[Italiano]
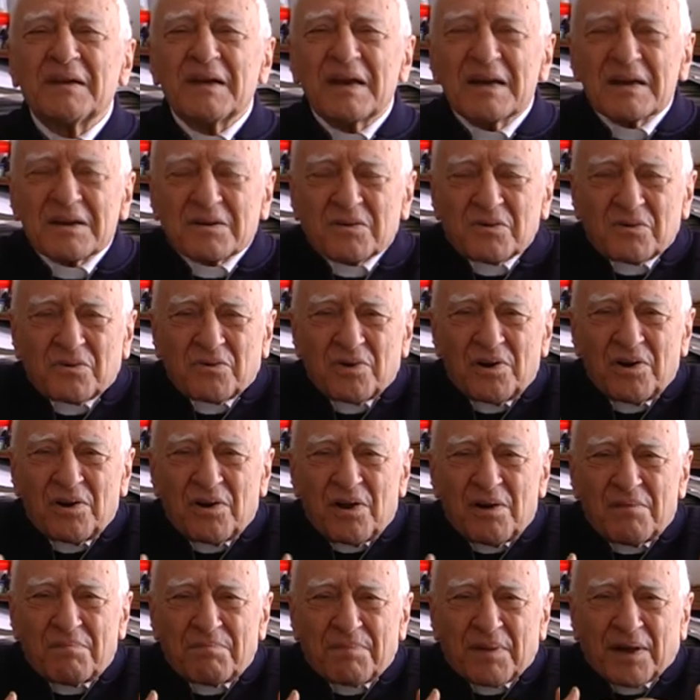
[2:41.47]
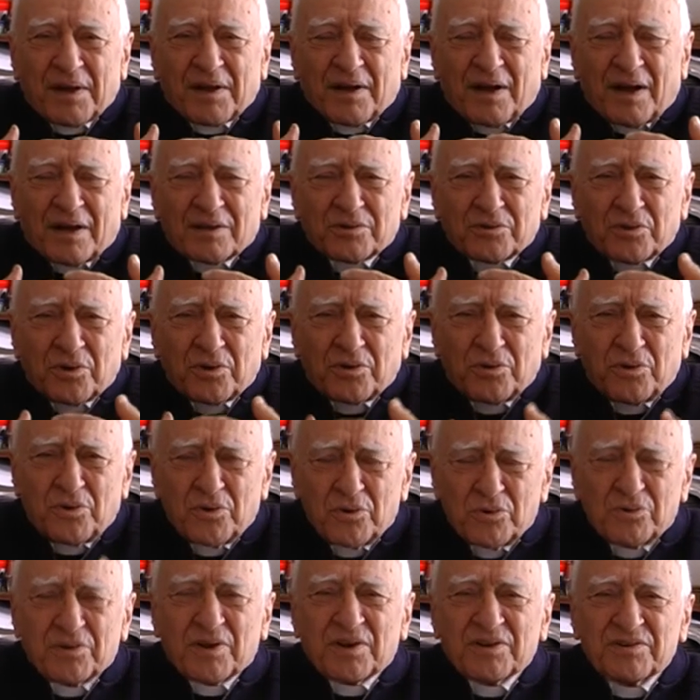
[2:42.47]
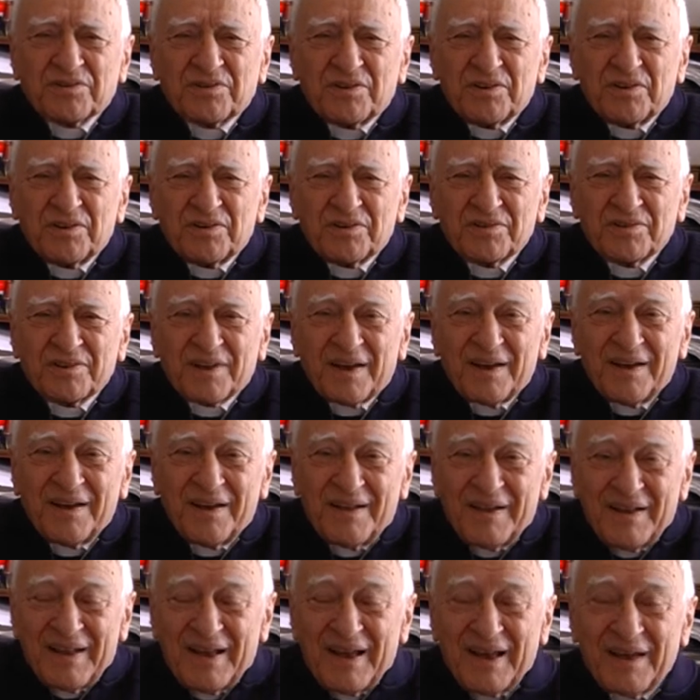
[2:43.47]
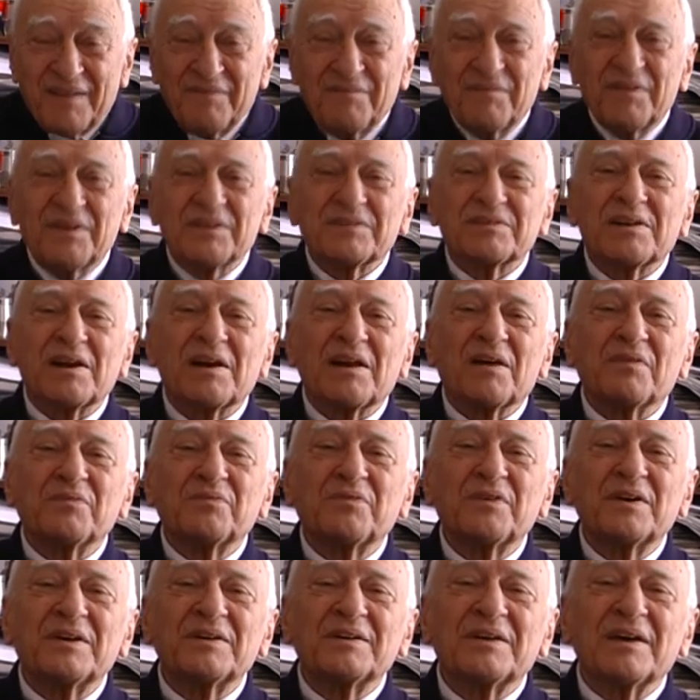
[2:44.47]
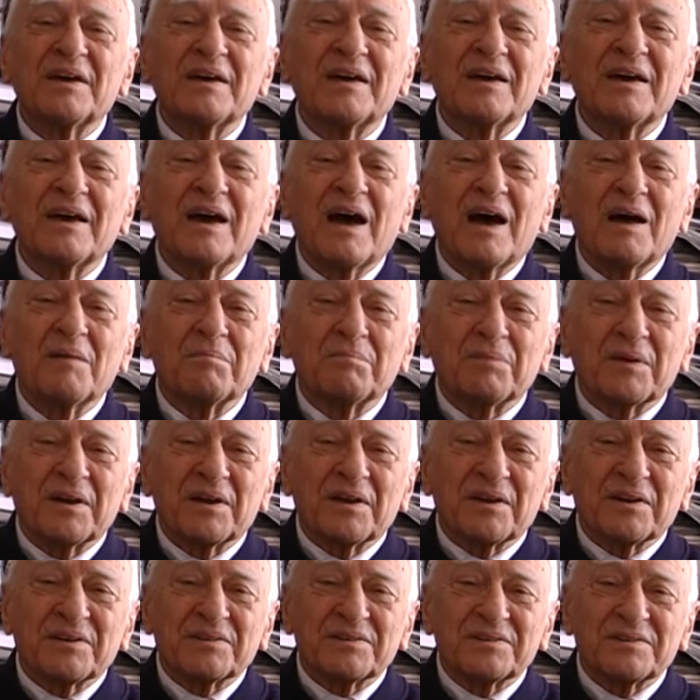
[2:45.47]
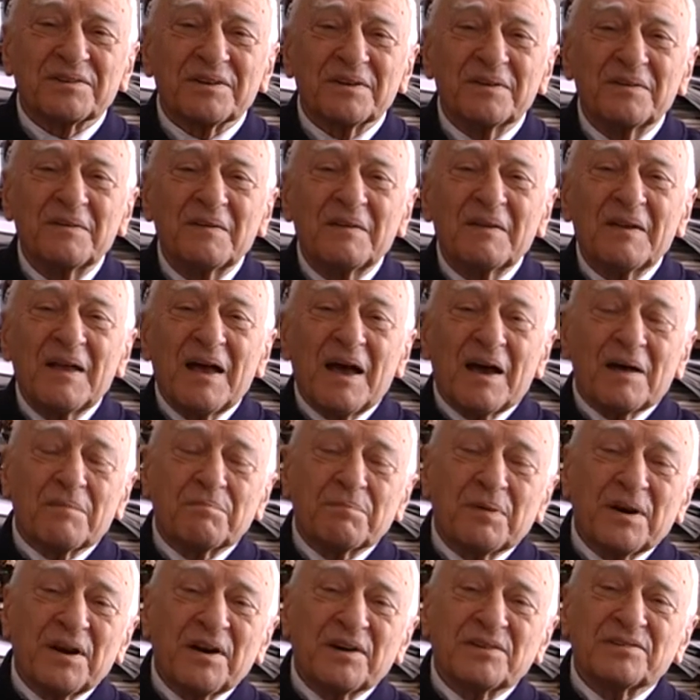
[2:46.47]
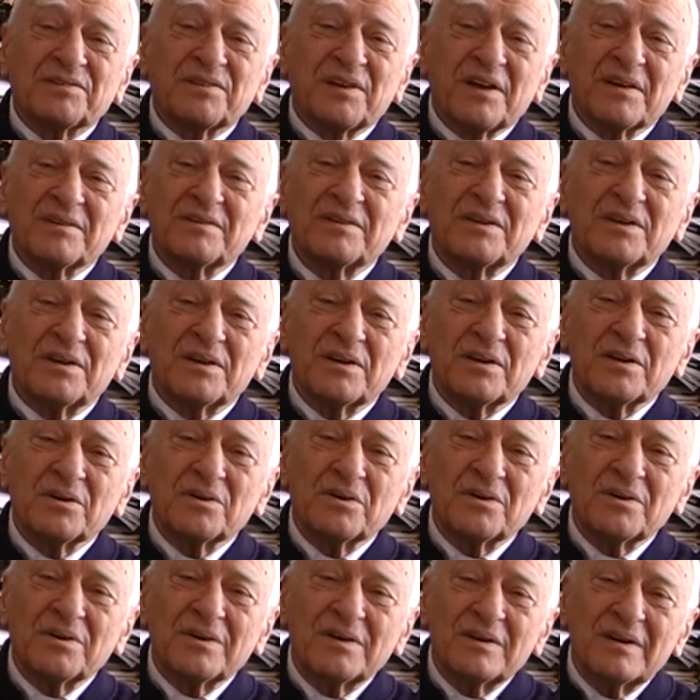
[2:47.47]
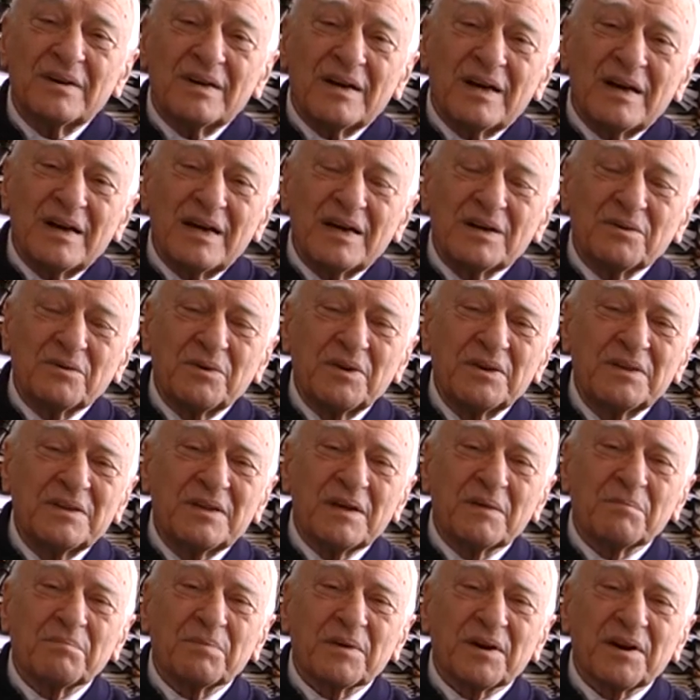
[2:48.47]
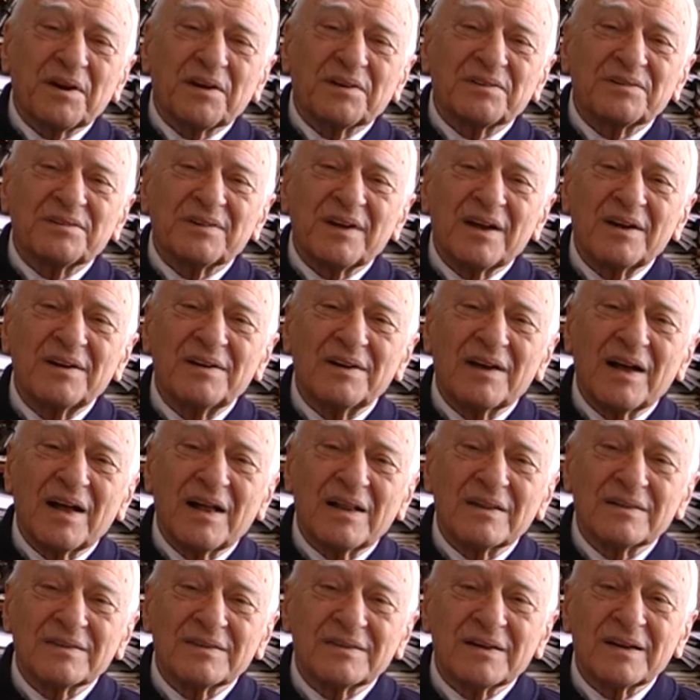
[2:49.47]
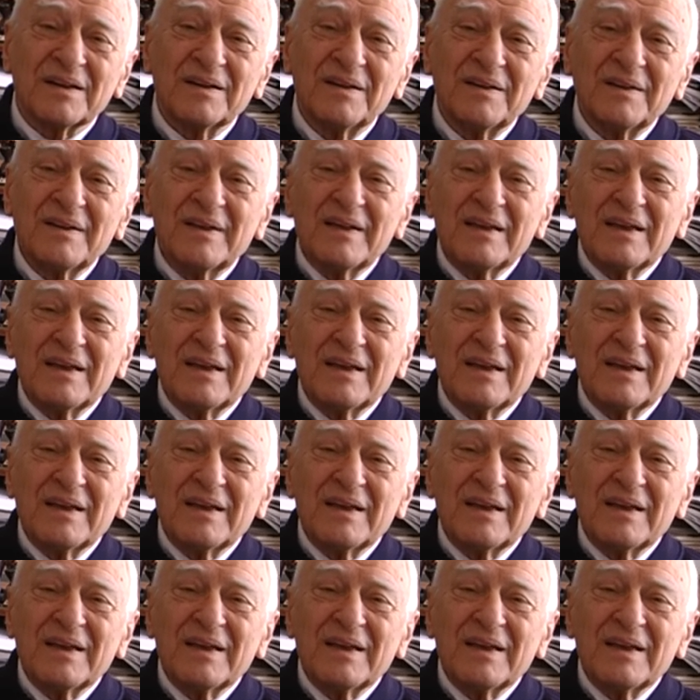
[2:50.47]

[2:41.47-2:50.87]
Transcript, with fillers: Ecco, quello è il peccato, è chiudersi in sé e invece la fede è aprirsi, aprirsi a Dio e quindi aprirsi agli altri.